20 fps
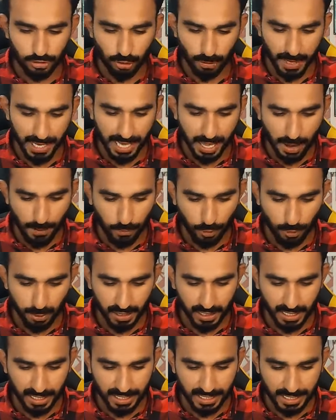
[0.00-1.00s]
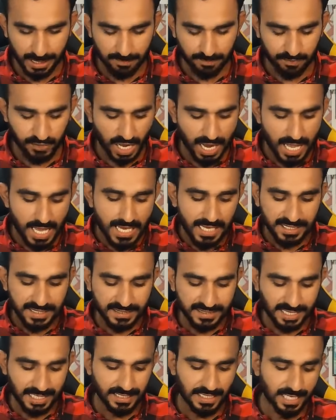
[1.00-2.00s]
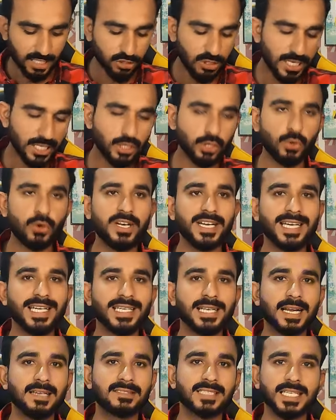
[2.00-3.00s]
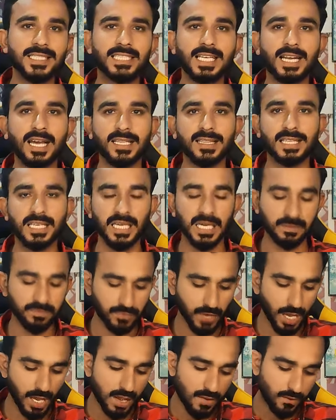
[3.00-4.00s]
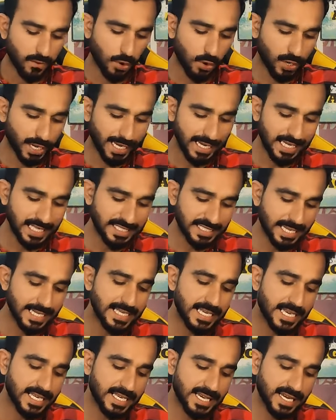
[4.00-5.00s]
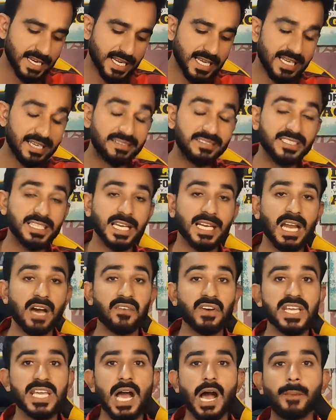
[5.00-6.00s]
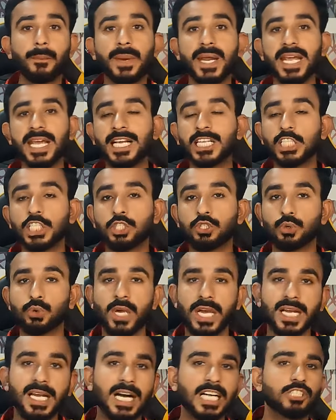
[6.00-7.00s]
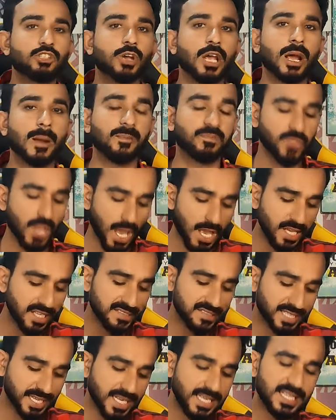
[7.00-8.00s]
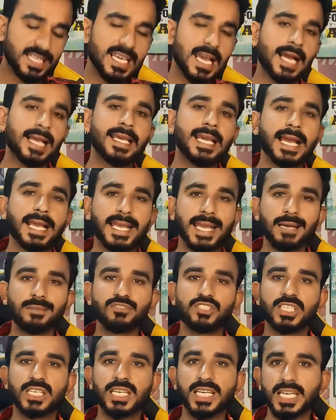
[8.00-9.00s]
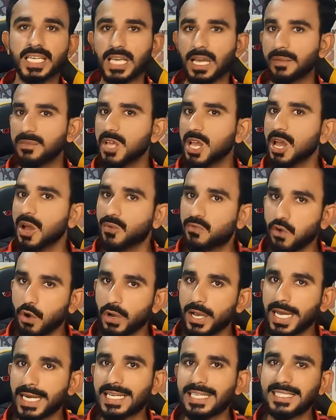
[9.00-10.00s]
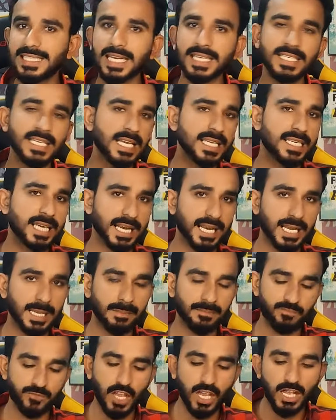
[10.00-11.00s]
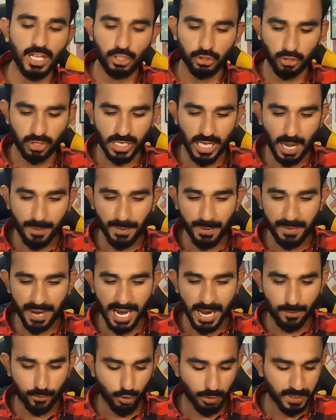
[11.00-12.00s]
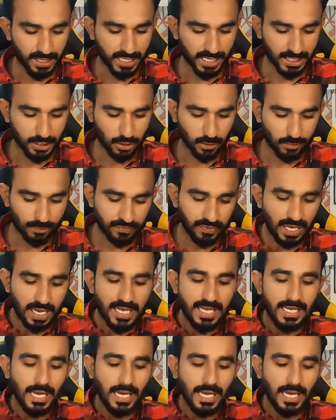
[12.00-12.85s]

हैं जो मैंने आपको बतानी है इसके अंदर जो है टोन की ट्रांजेक्शन आती है वो करनी चाहिए या नहीं इसके अलावा यहाँ पे एक जुए का जो है सीन दिया गया गेम्स दी गई है वो करनी चाहिए या नहीं तो यहाँ पे मैं आपको बताता हूँ